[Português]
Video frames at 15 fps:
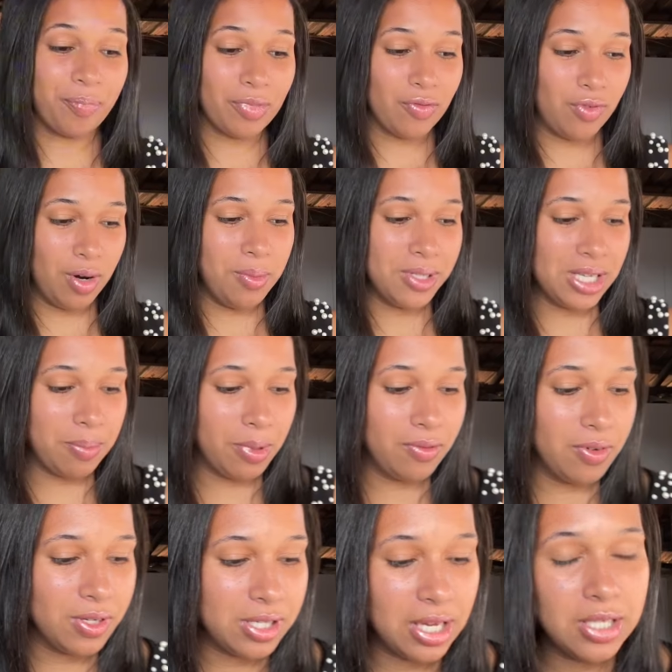Vou mostrar para
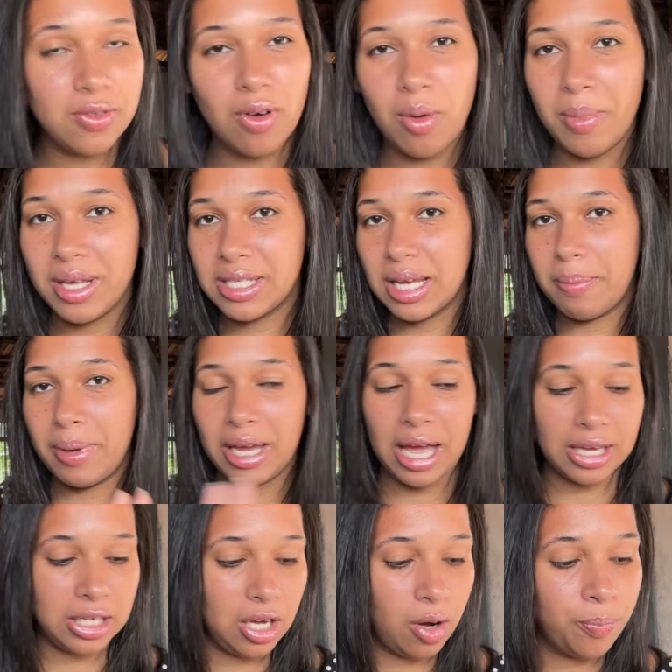vocês, vou começar a pegar
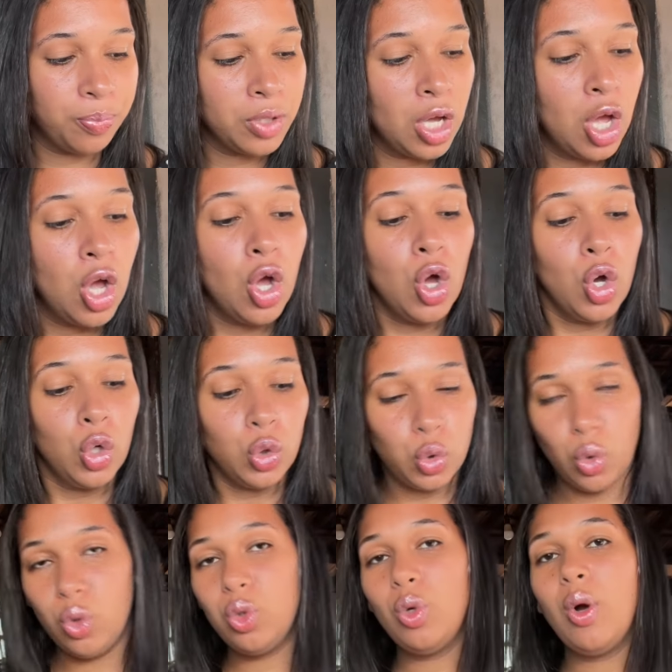aqui, ó
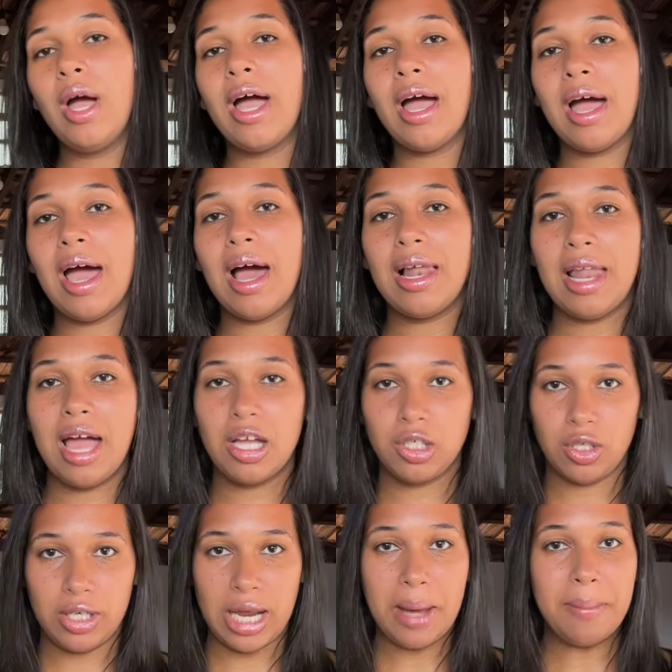tudo
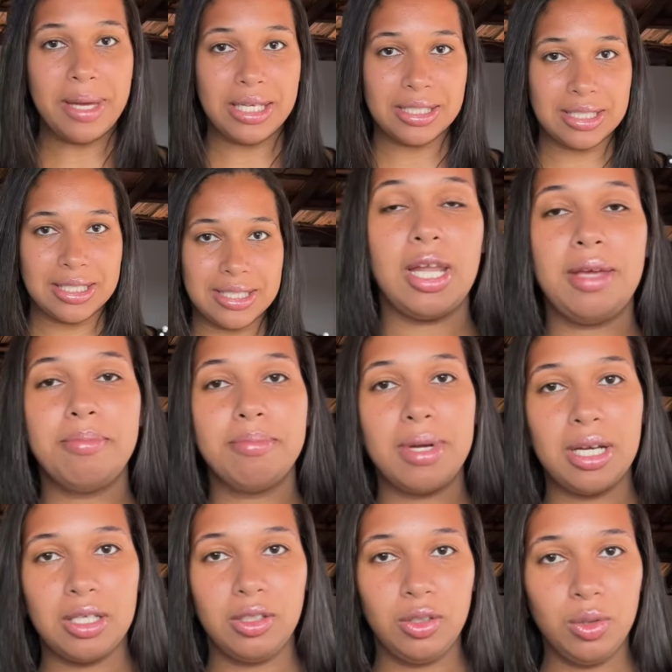aleatoriamente.
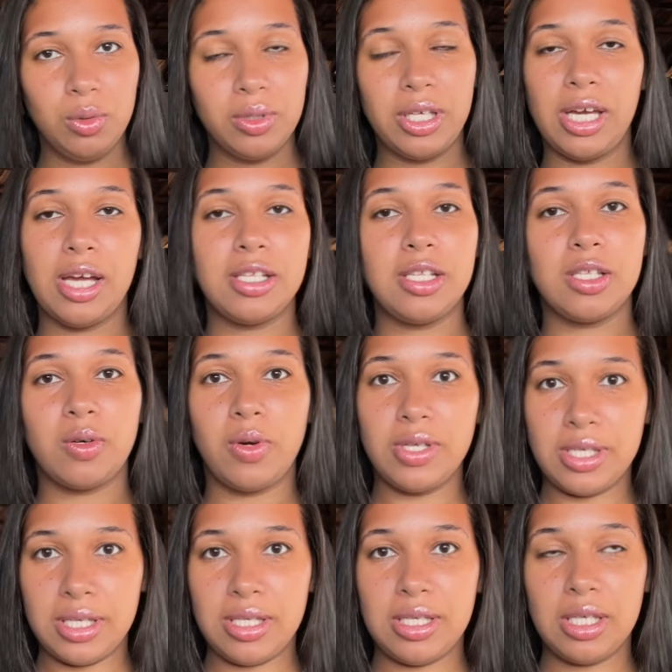Lembrando que essas
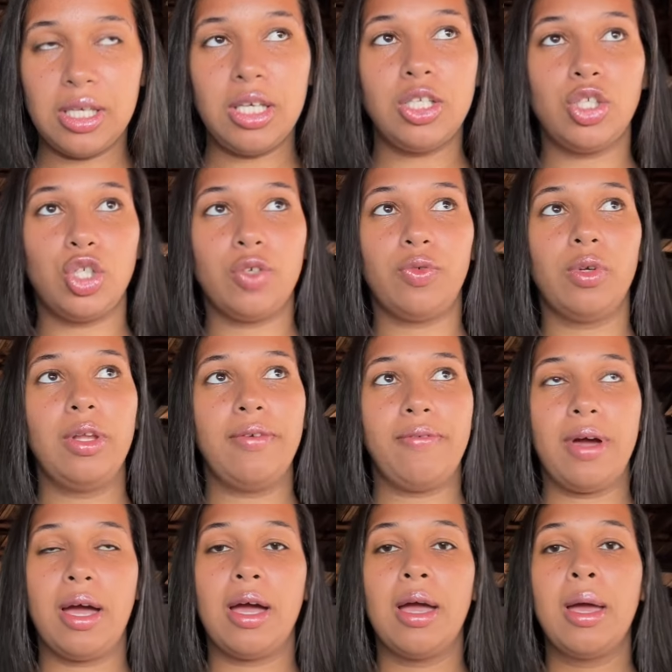coisinhas aqui, gente, eu vou
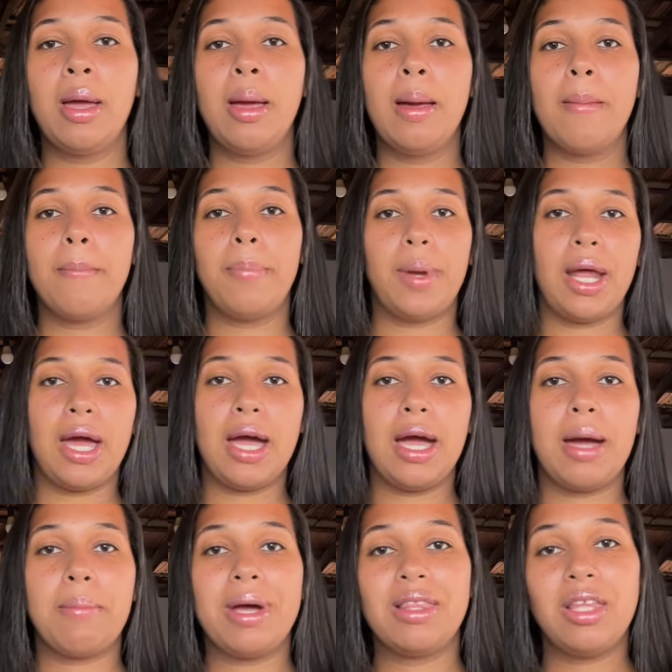levar
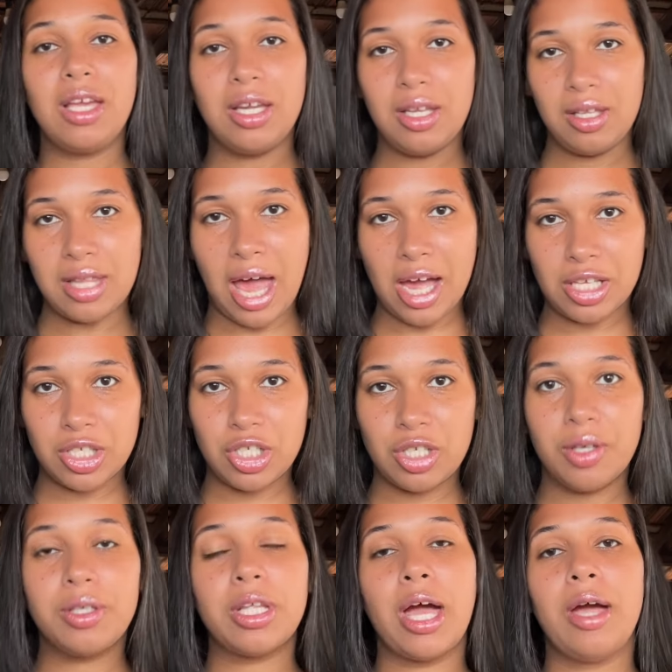pra
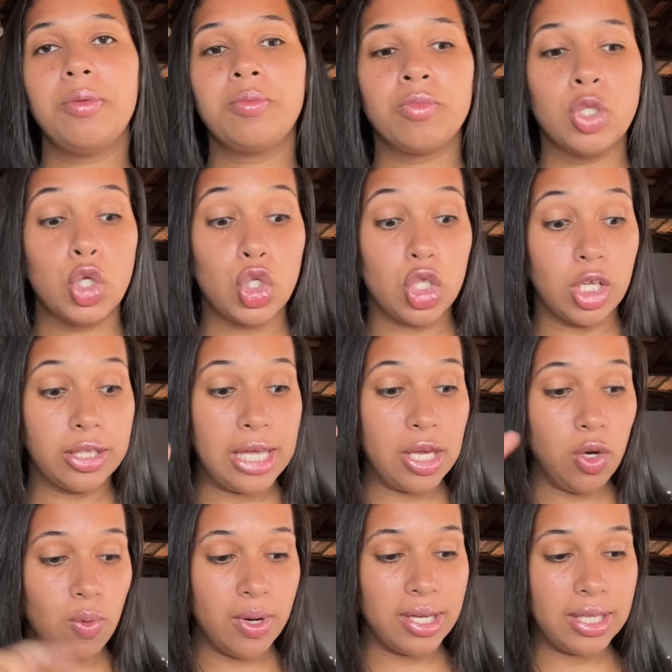maternidade, tá? Só
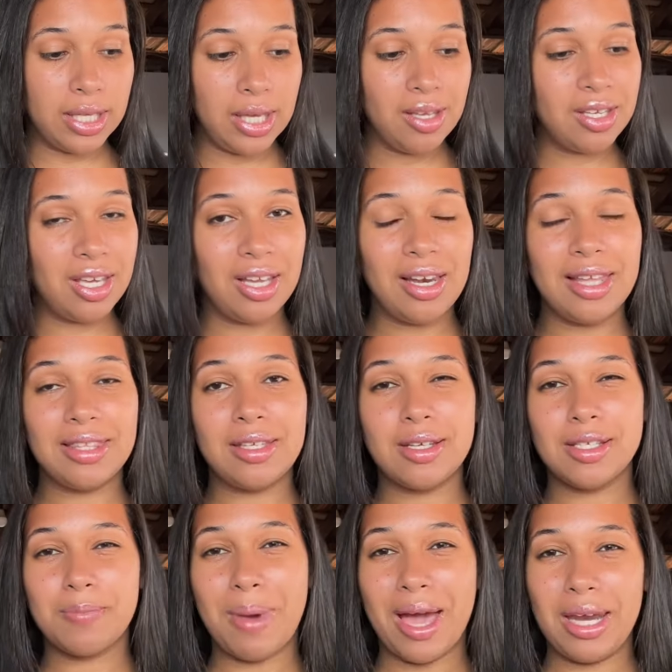tem um aqui que ele é
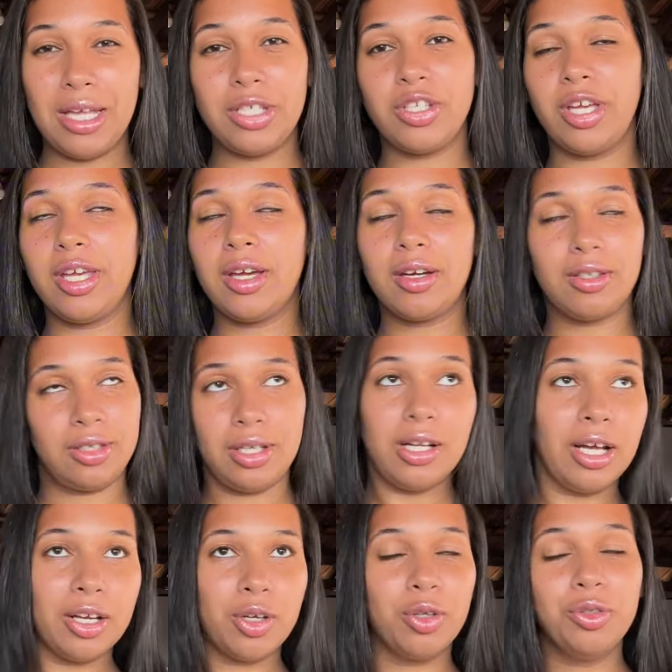transparente aí,
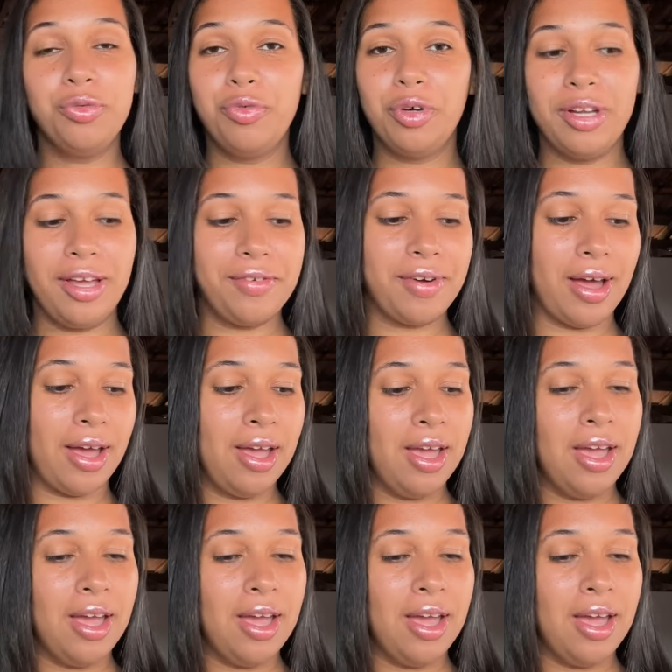claro que eu não vou levar.